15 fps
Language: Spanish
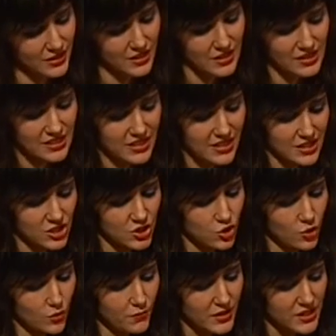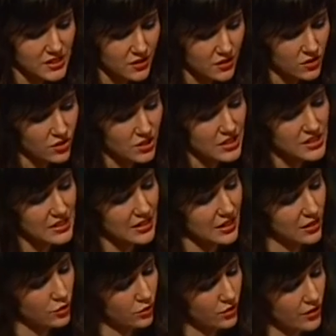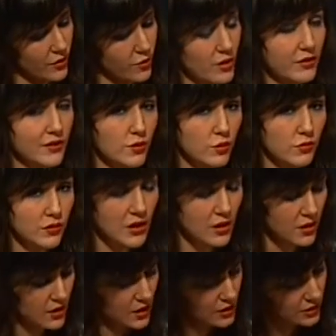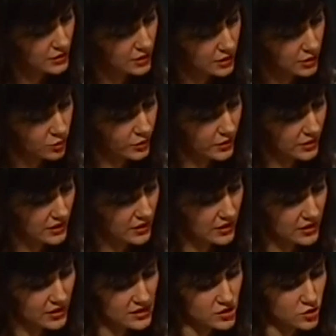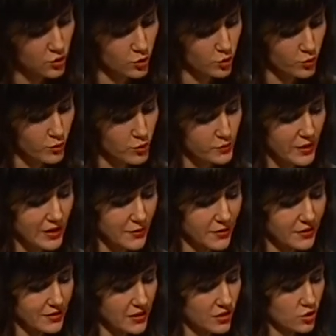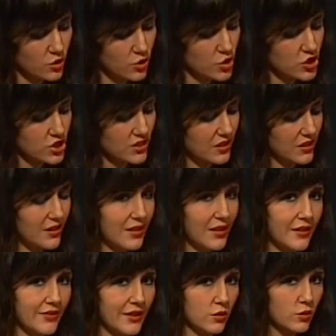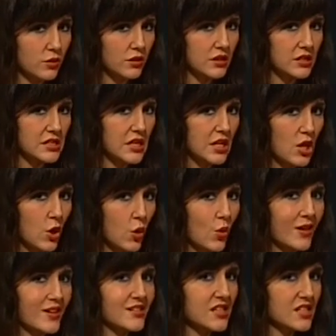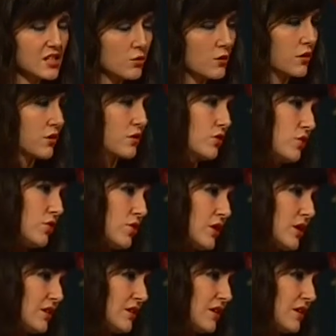esas conversaciones de la coordinadora andaluza de ONGs con los grupos parlamentarios eh, andaluces. ¿Cuál es la situación concreta